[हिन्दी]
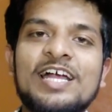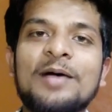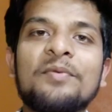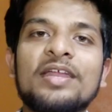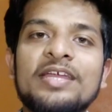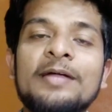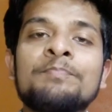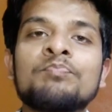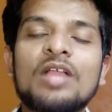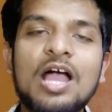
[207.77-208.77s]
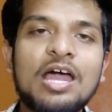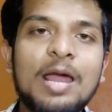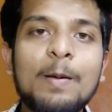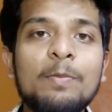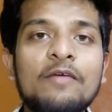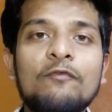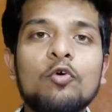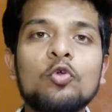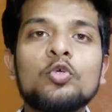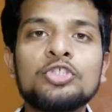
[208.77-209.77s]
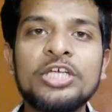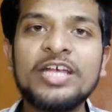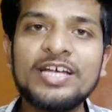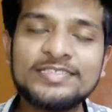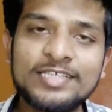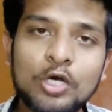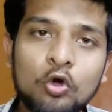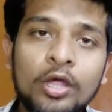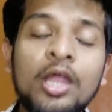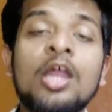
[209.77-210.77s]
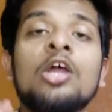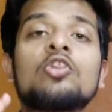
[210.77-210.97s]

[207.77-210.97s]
ट्रिक काम कर रही है अगर आप अपने फ़ोन को शेक करते रहोगे